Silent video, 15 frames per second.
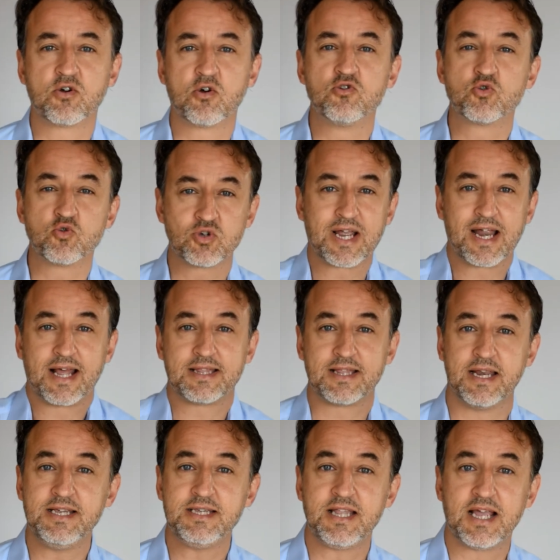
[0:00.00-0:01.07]
con sus
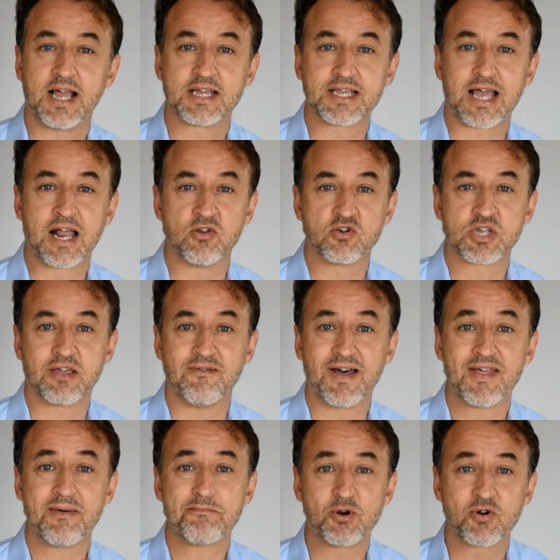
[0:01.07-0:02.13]
características a los que va
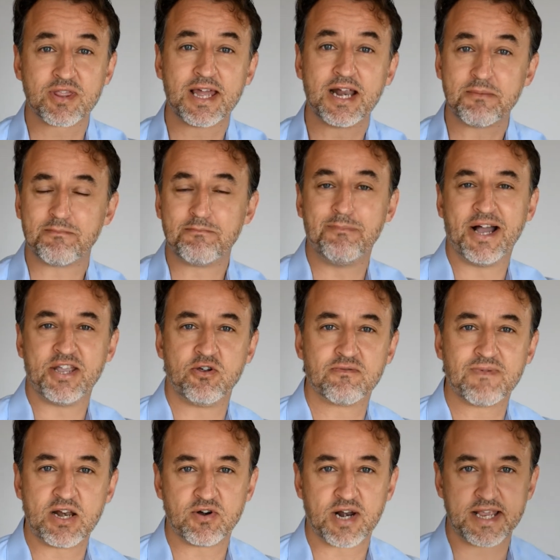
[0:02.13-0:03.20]
a aportar mayor
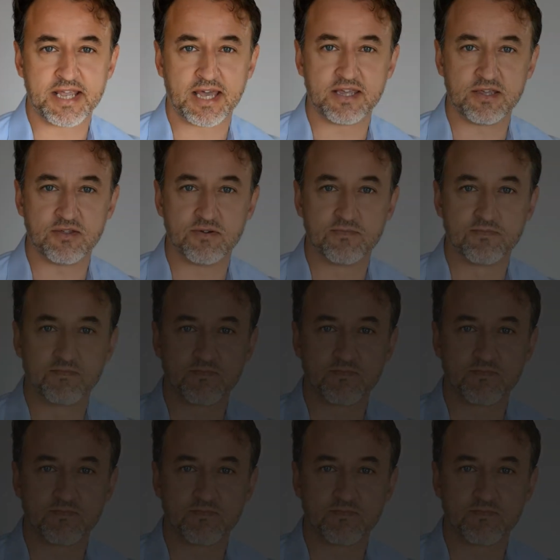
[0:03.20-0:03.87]
valor añadido.